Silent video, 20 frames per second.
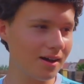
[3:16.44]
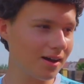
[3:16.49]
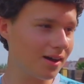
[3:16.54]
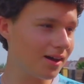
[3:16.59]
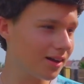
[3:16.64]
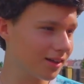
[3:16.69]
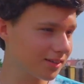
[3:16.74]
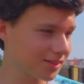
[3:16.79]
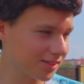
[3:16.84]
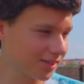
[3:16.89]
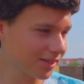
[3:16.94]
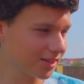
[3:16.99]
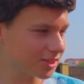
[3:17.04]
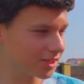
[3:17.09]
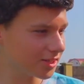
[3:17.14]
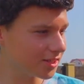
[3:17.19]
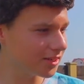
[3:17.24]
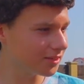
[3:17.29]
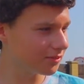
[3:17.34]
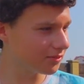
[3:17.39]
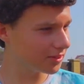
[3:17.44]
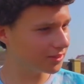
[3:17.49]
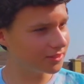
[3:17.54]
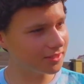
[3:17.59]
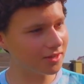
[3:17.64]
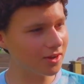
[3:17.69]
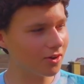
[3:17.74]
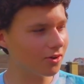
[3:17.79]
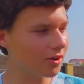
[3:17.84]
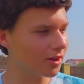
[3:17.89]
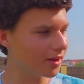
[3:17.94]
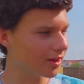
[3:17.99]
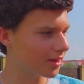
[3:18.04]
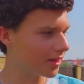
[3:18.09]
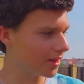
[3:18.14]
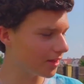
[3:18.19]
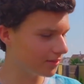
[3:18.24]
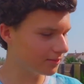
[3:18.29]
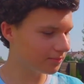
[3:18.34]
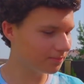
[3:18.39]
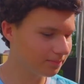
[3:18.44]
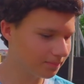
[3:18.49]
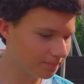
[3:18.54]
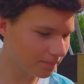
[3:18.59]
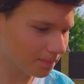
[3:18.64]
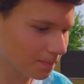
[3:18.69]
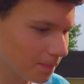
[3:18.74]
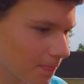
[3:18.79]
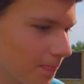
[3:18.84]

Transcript: L'avete sentita? Sono un bel Ken!